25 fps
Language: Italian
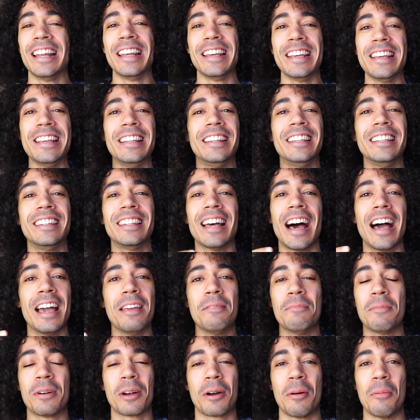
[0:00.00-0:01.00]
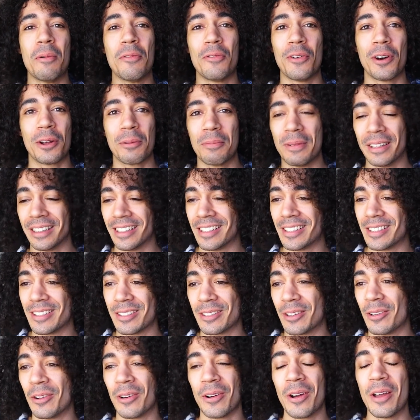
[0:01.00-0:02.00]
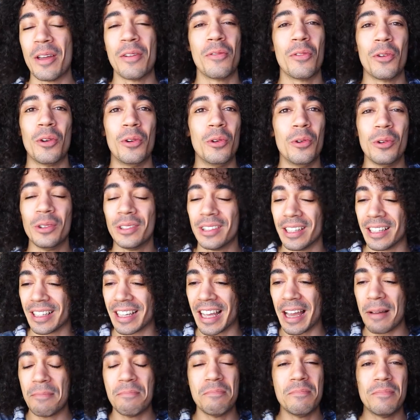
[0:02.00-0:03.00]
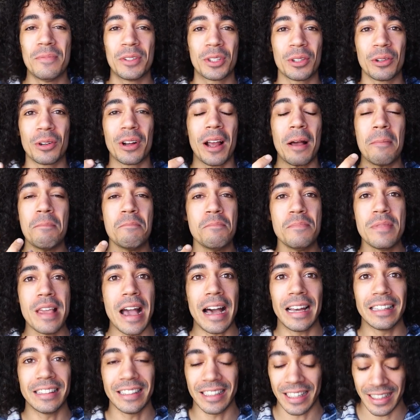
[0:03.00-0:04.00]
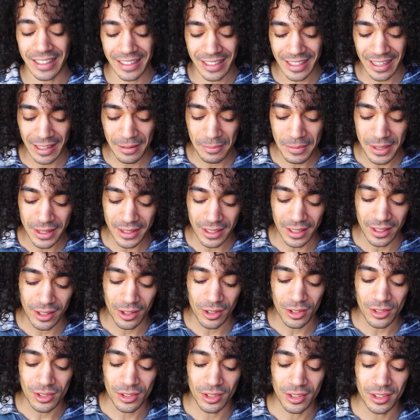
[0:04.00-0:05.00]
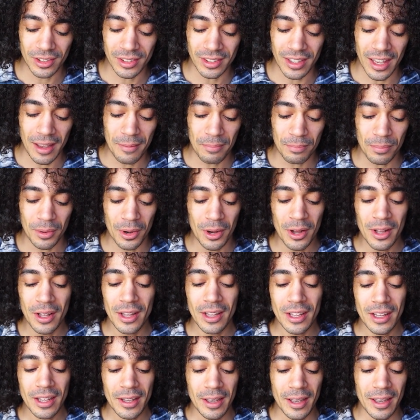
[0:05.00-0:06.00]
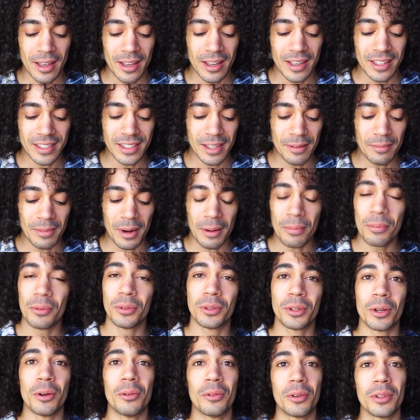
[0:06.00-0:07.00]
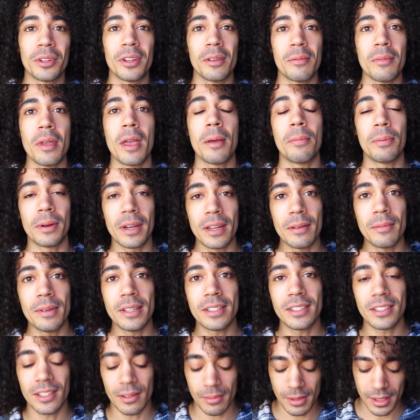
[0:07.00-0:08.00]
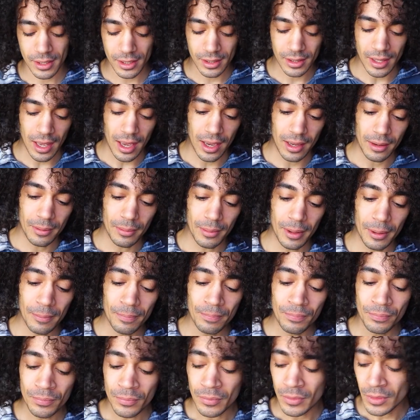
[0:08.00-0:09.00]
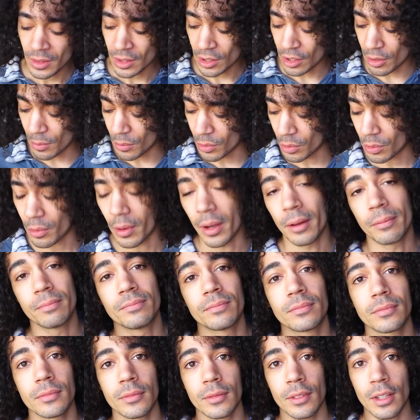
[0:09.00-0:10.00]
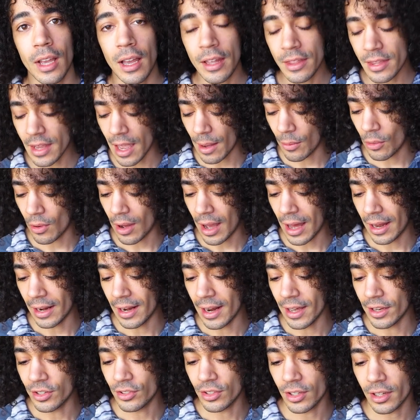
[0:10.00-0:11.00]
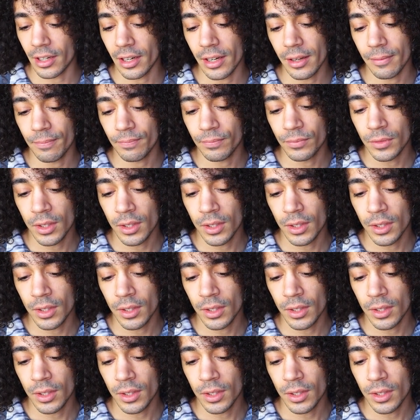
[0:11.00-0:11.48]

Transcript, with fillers: Le, I tea time come format si sono evoluti e cam sono cambiati radicalmente nel corso del tempo. Eh, sembra appunto uno dei miei primissimi tea time. Comunque, andiamo a leggerli.